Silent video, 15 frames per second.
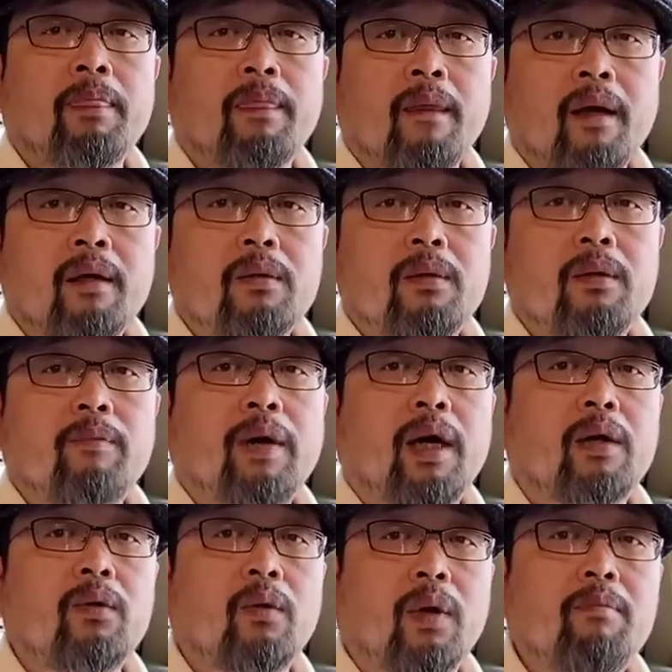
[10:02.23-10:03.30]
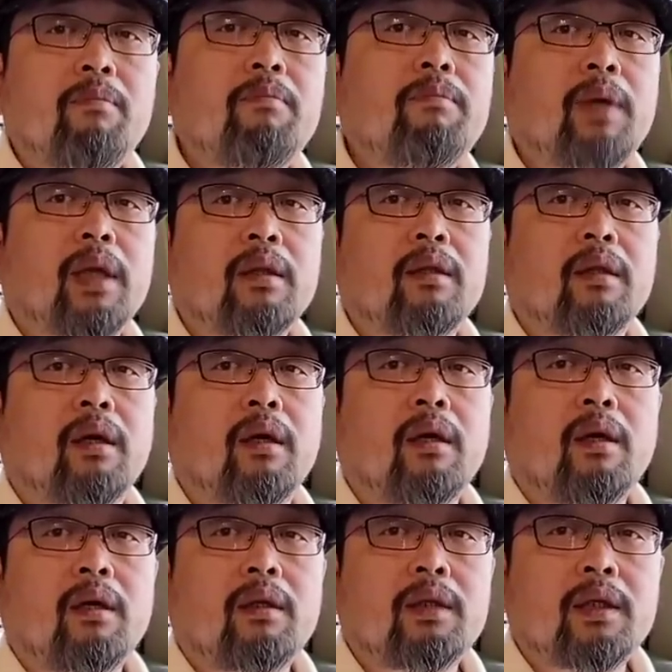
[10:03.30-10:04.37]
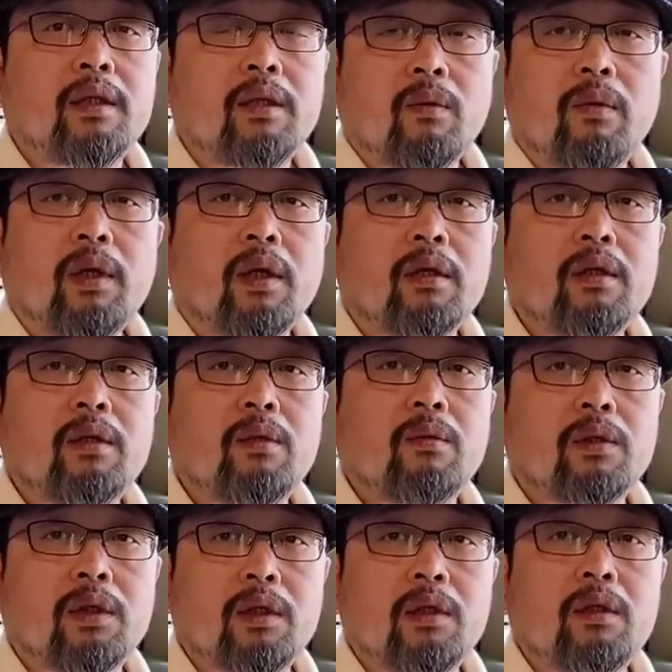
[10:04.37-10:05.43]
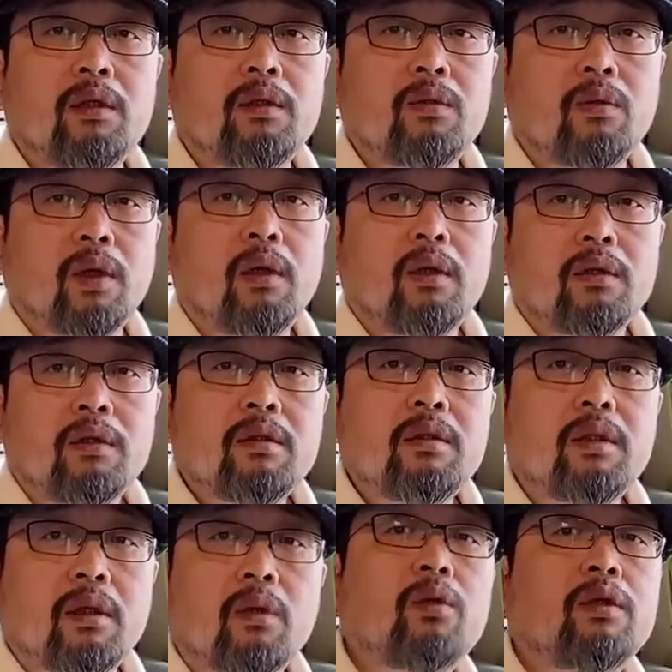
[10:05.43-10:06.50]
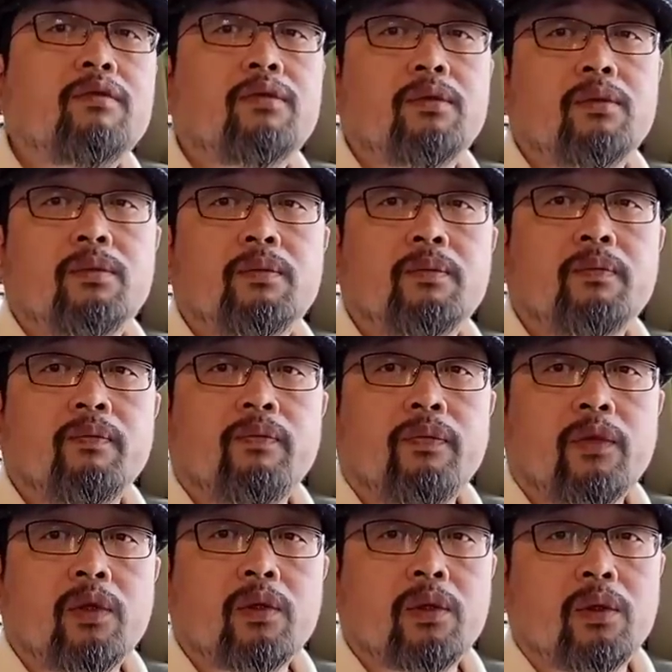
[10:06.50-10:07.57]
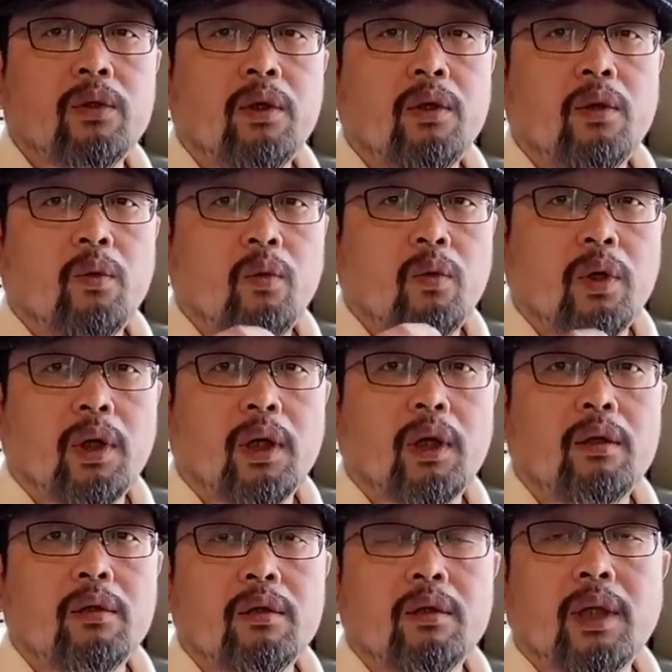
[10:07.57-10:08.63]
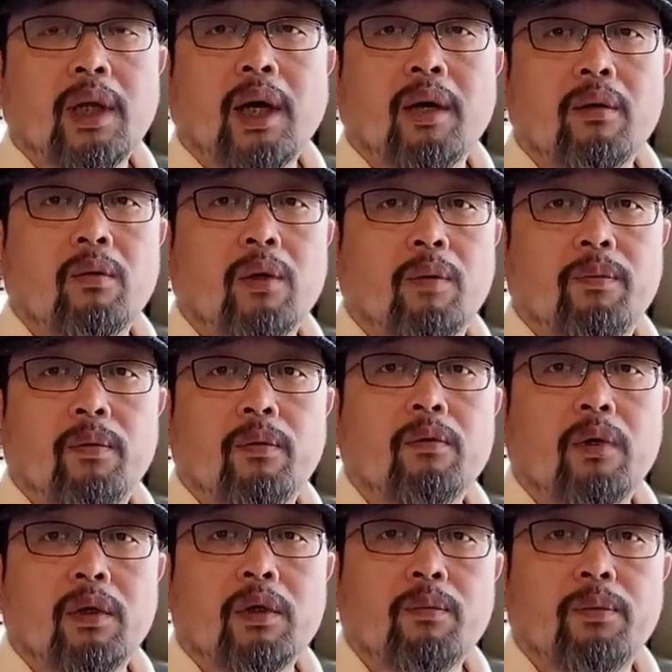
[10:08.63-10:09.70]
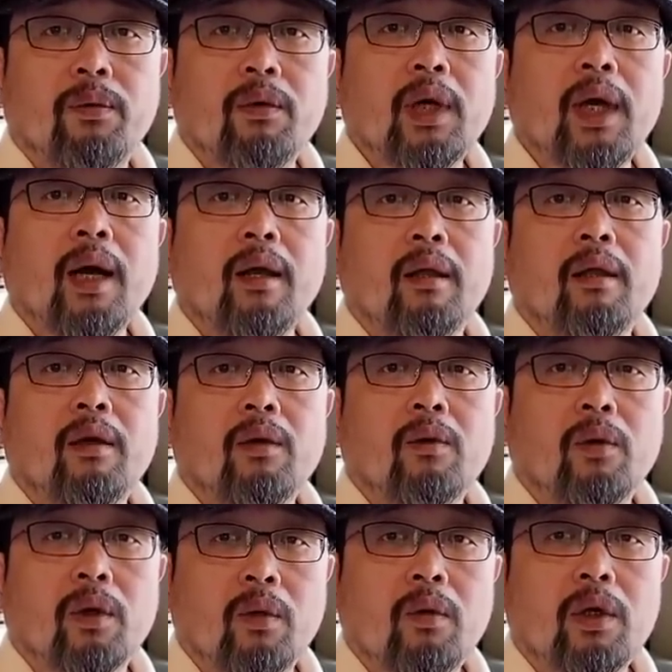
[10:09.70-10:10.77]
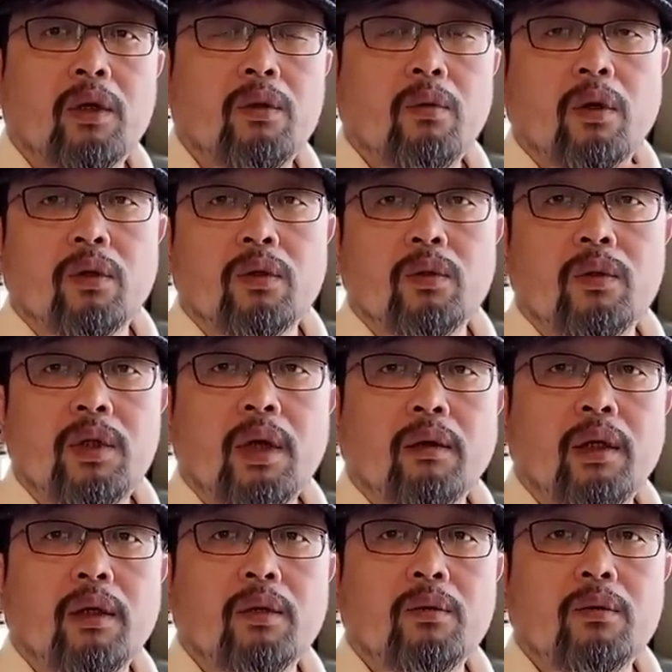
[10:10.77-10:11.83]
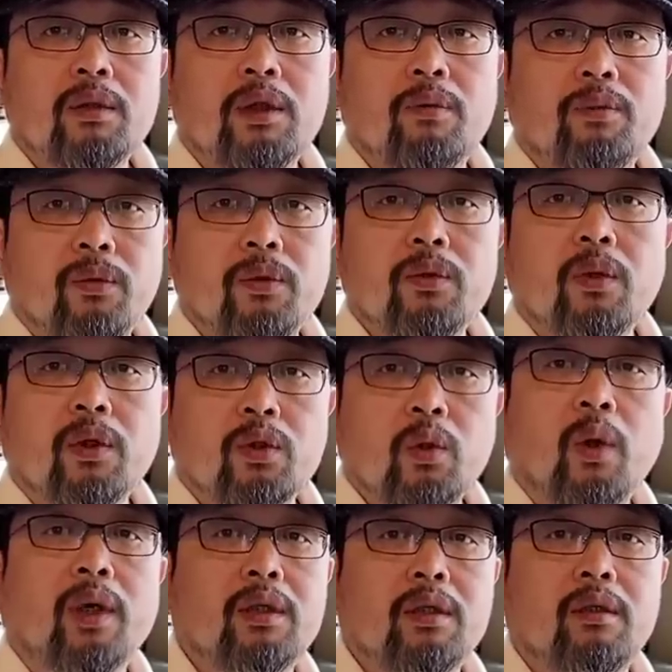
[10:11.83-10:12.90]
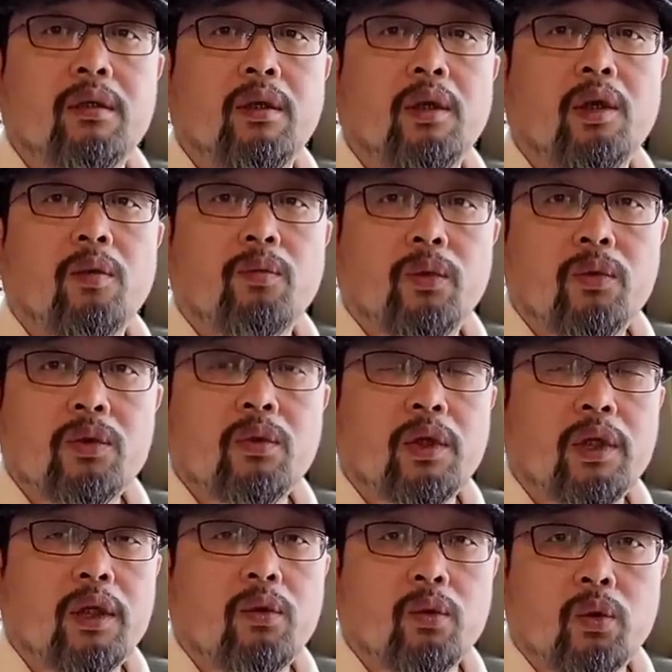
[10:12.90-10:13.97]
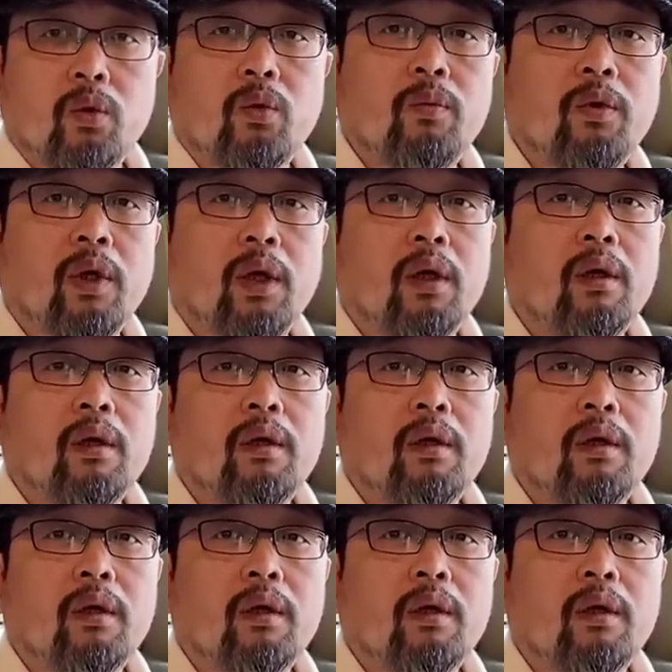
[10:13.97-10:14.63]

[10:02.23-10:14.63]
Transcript: 他就会把原本的这些规章制度视作自己的护身符，就是说我哪我我不干，我或者说我遵照这个东西不做创新，不做这种突破。